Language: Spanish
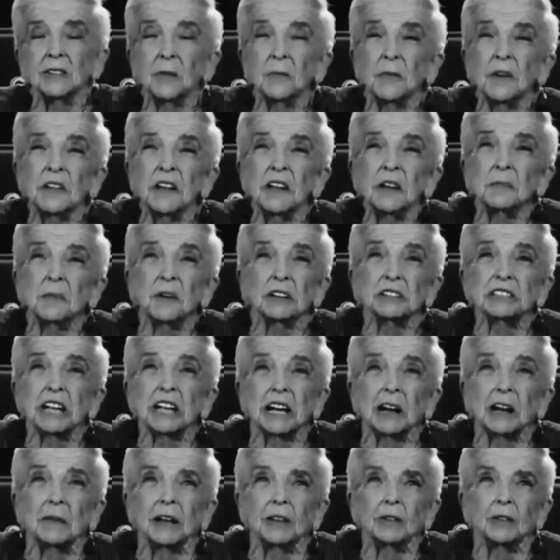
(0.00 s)
no puede ir porque está
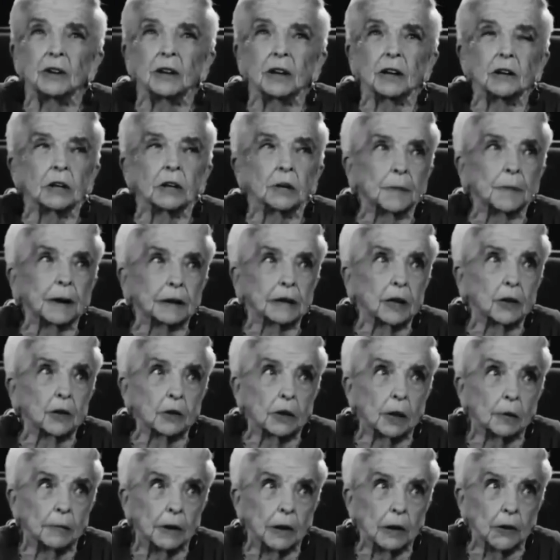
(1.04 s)
grabando, eso es parte de
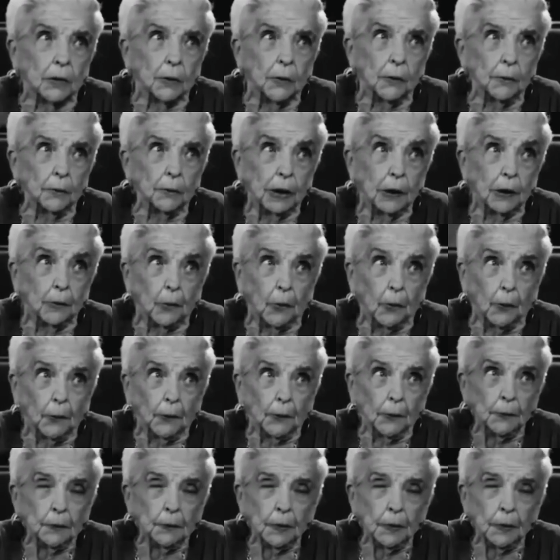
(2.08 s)
don Emilio mismo.